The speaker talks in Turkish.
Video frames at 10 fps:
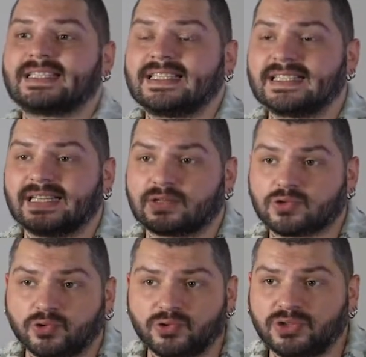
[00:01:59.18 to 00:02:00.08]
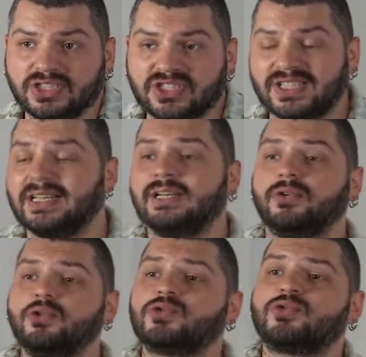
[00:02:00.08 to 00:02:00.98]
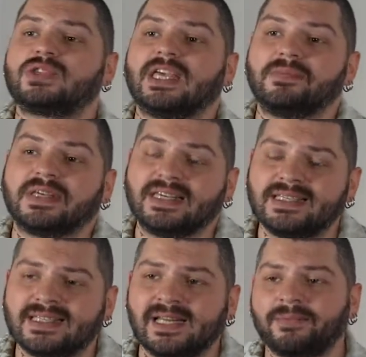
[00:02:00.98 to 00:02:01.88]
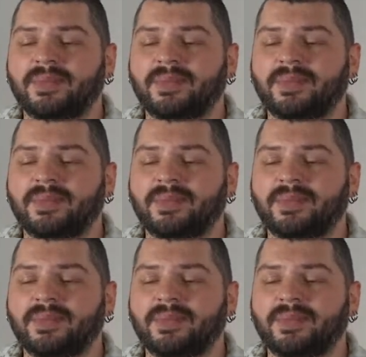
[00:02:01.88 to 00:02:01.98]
sizlere sunduğu için üst düzey bir izlenim